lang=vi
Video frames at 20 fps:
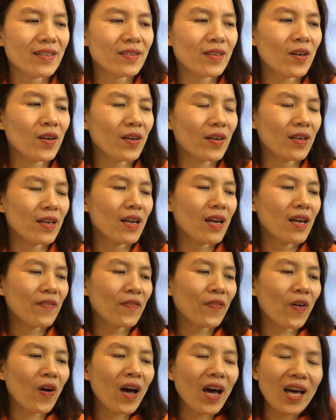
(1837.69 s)
rồi
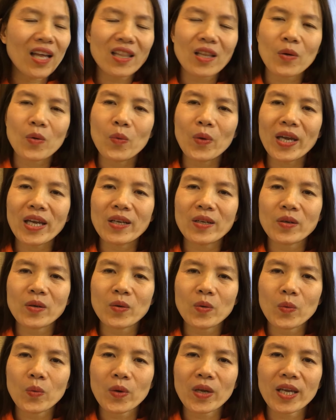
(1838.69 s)
for Halloween
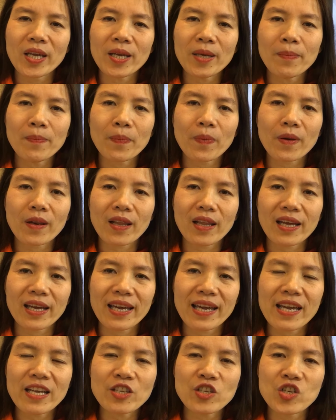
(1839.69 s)
we
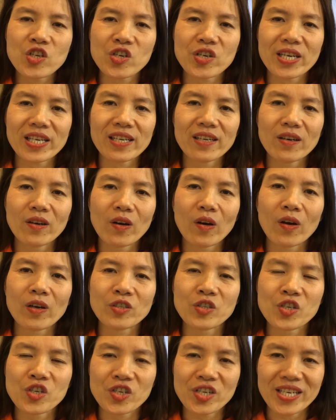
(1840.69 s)
play trick
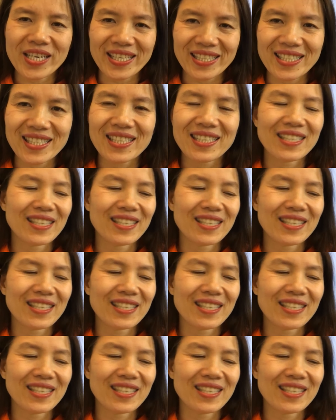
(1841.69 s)
or treat